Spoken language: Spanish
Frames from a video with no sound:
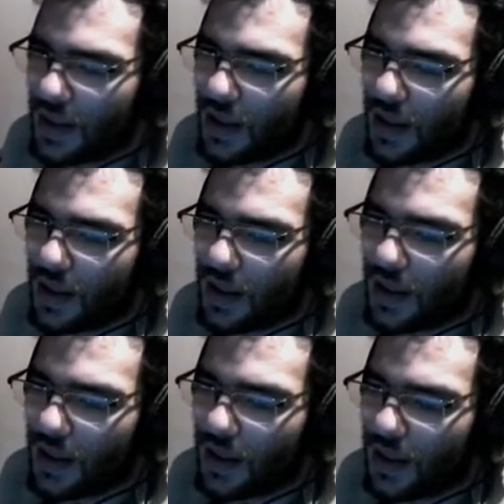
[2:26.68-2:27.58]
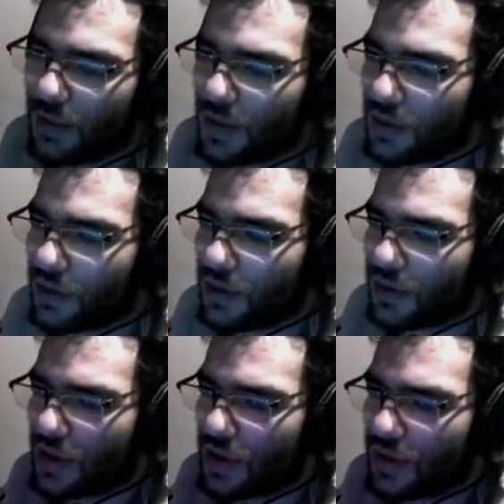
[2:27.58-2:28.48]
Eh, y bueno,
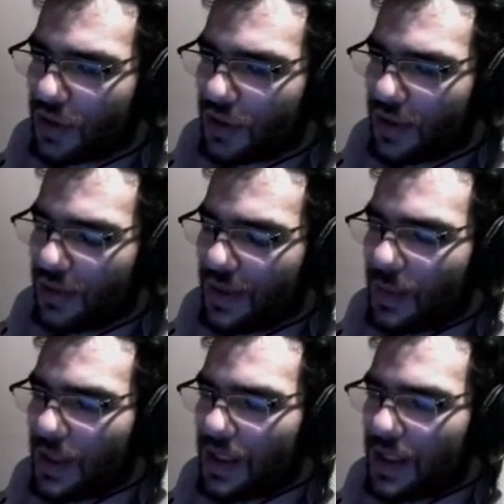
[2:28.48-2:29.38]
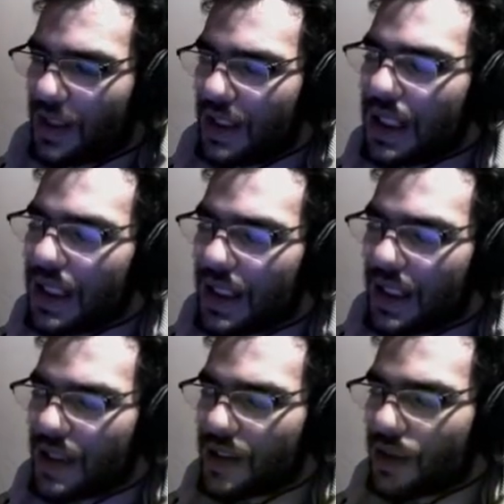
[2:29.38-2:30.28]
todos estos los tengo a nivel 20 y
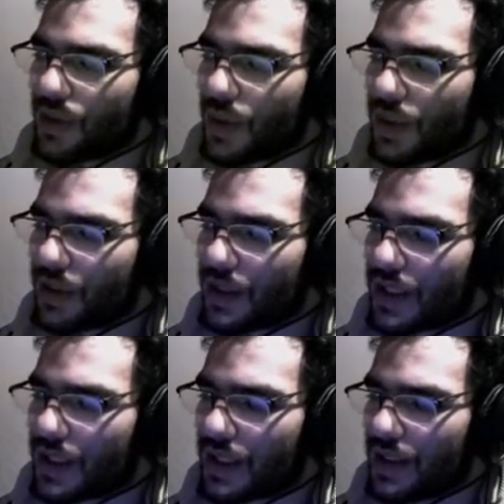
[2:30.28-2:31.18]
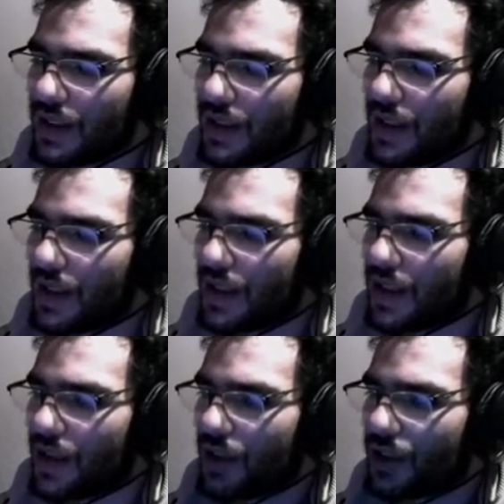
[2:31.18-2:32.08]
estos cuatro que están aquí
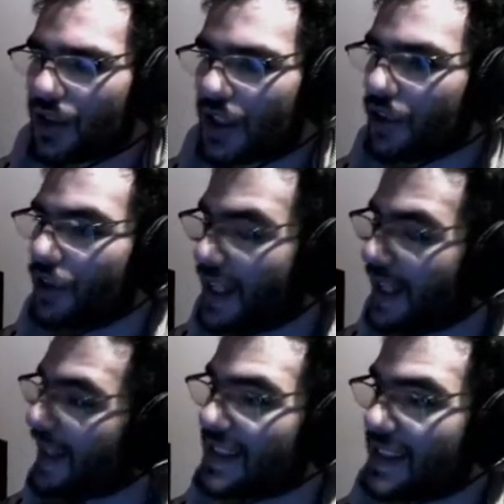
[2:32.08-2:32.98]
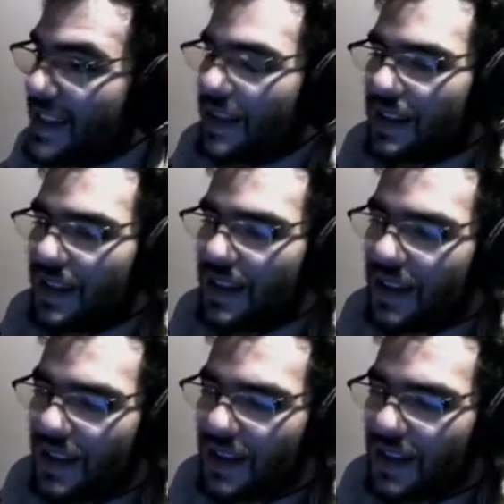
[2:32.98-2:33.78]
los tengo del gacha, que